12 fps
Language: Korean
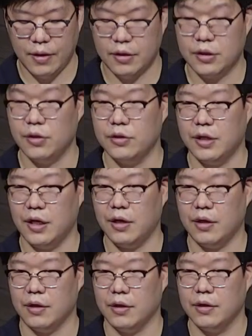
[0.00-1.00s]

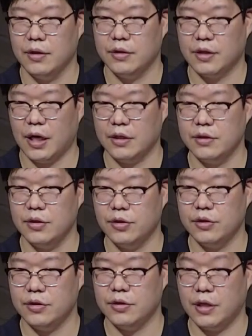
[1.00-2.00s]
그런데 다른
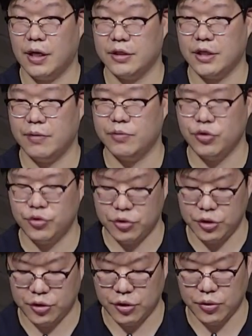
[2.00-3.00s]
것은 다 참을 수
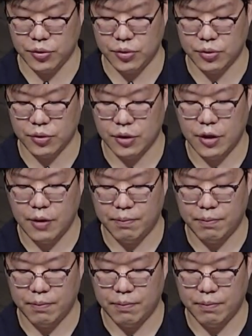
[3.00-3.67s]
있어도